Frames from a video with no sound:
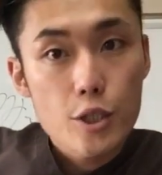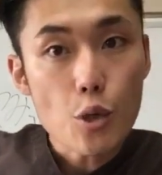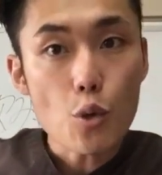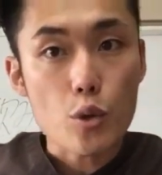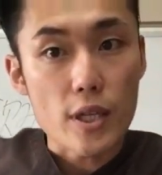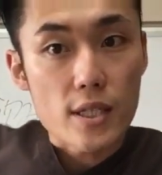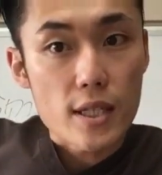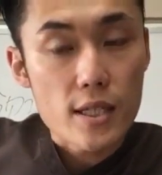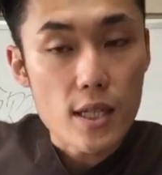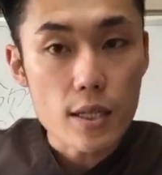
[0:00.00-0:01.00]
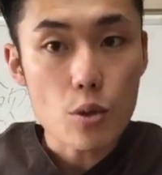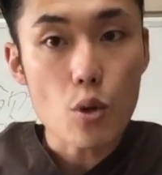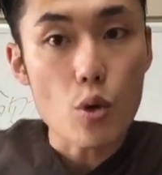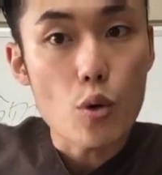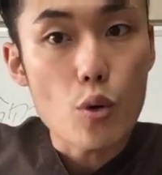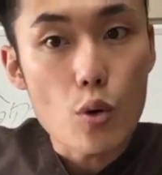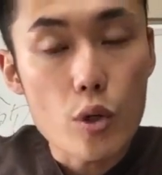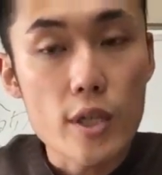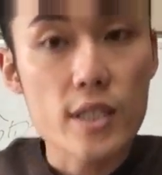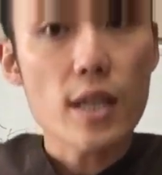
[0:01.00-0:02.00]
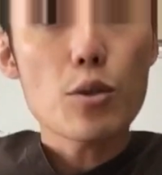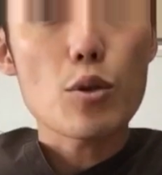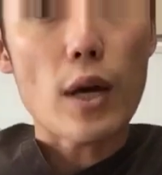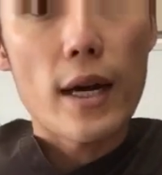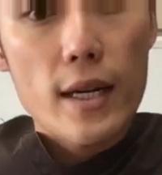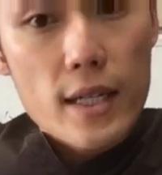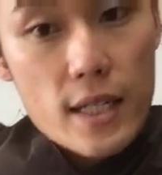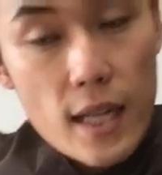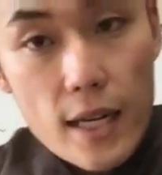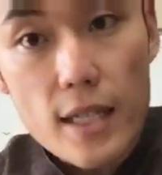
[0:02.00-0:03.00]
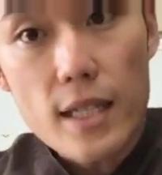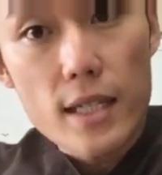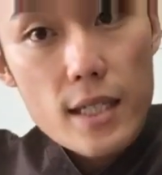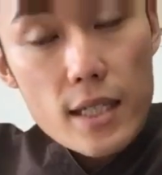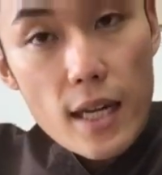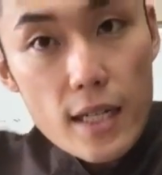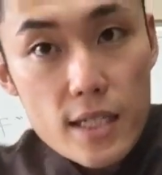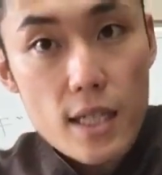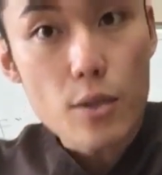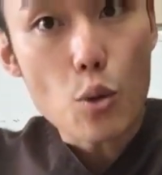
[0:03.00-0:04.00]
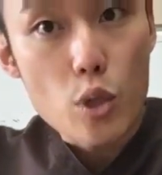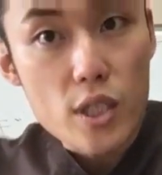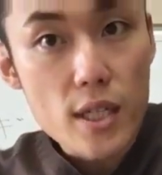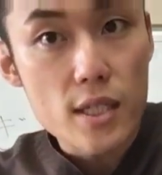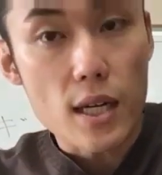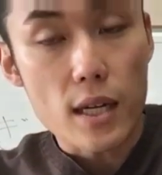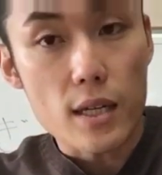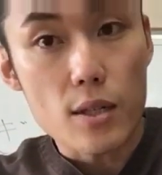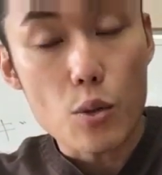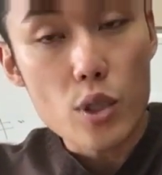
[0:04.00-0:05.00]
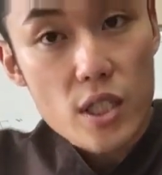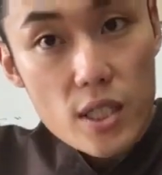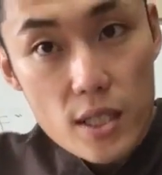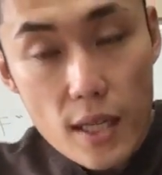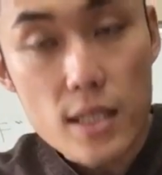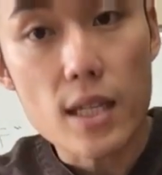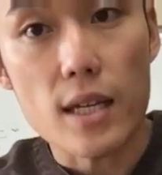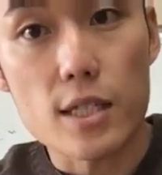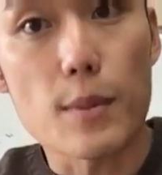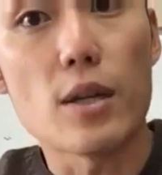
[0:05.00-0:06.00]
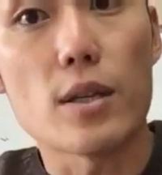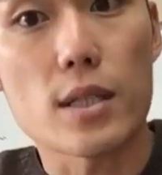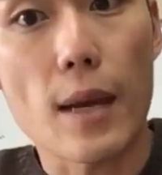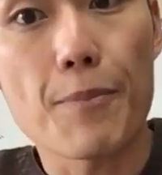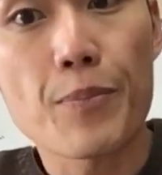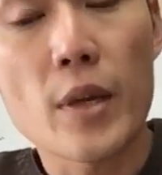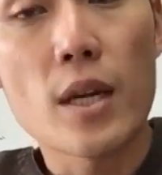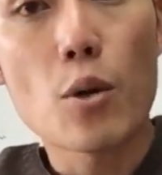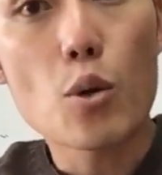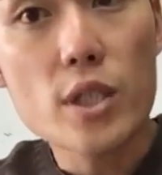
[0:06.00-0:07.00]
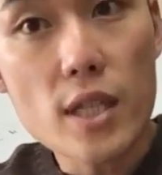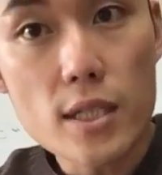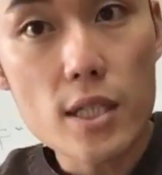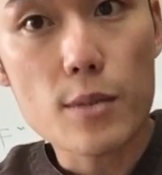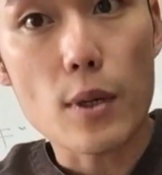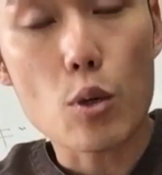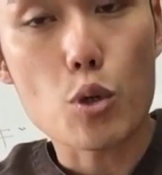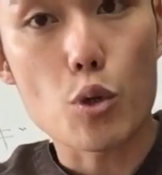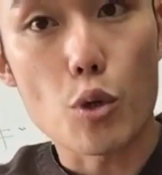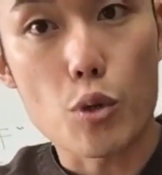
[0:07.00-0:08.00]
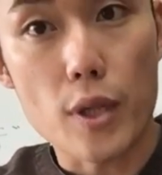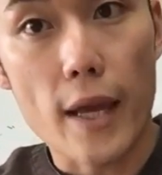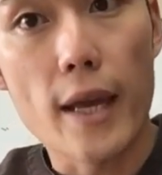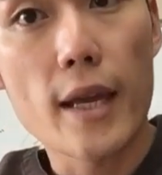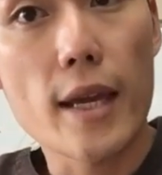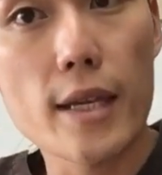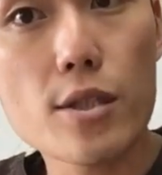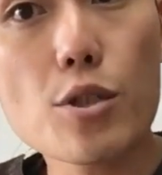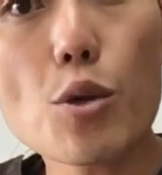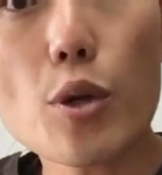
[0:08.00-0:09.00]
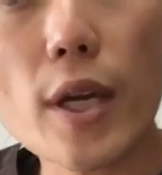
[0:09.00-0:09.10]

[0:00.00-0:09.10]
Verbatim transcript: 腸をですね下にこう下というか左に左下に押し出してあげ押し出してしまうんですね押し出してしまうことによって S 状